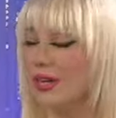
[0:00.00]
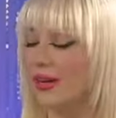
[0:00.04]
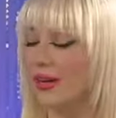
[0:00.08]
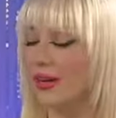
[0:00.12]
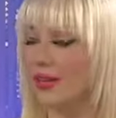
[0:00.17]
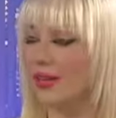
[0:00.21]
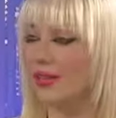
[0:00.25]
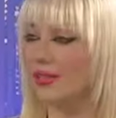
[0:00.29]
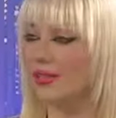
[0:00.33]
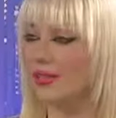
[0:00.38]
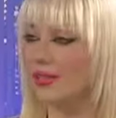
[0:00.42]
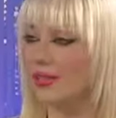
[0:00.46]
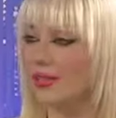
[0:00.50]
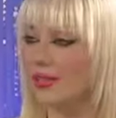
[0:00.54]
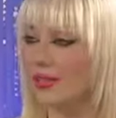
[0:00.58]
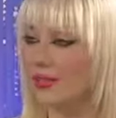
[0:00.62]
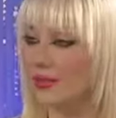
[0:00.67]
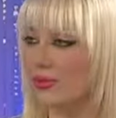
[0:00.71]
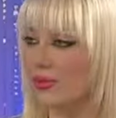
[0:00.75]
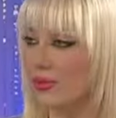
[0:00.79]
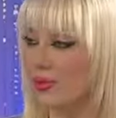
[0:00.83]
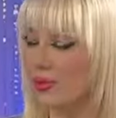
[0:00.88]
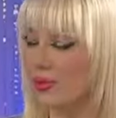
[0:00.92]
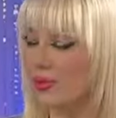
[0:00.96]
Allah'ın
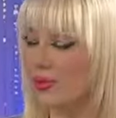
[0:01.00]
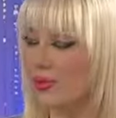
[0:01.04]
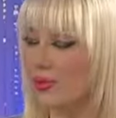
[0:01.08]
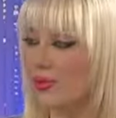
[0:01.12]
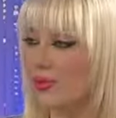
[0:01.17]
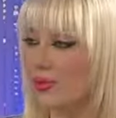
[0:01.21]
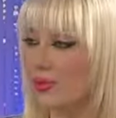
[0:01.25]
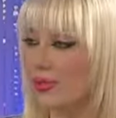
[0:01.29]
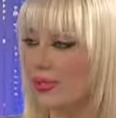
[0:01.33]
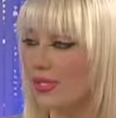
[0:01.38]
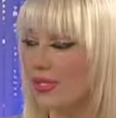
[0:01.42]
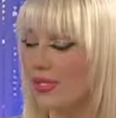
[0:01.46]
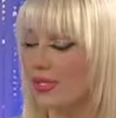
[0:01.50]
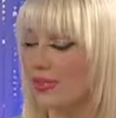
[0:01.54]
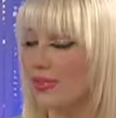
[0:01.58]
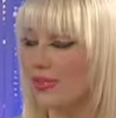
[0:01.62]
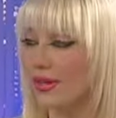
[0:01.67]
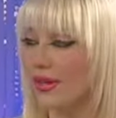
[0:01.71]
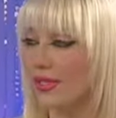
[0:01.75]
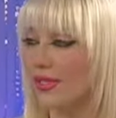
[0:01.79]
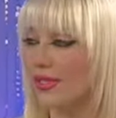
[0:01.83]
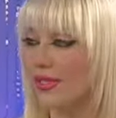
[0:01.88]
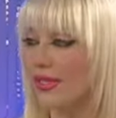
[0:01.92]
korumuş sözleri var.